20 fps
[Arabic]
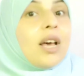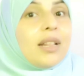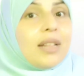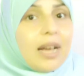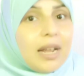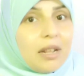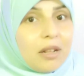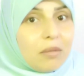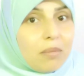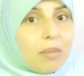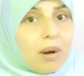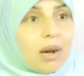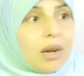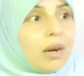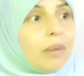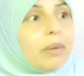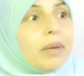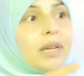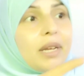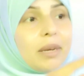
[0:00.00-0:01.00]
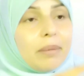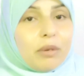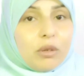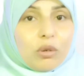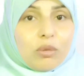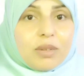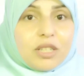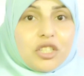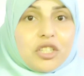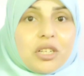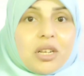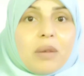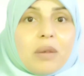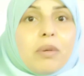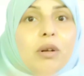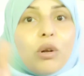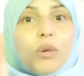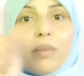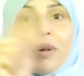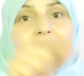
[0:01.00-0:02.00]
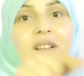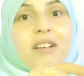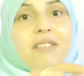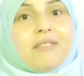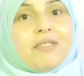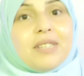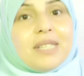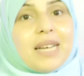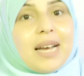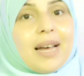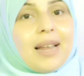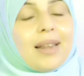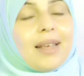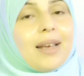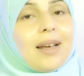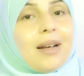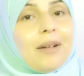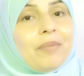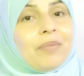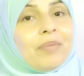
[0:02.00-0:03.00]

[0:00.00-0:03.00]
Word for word: تالت مرة بنجيب القماش الكبير وبننفذ عليها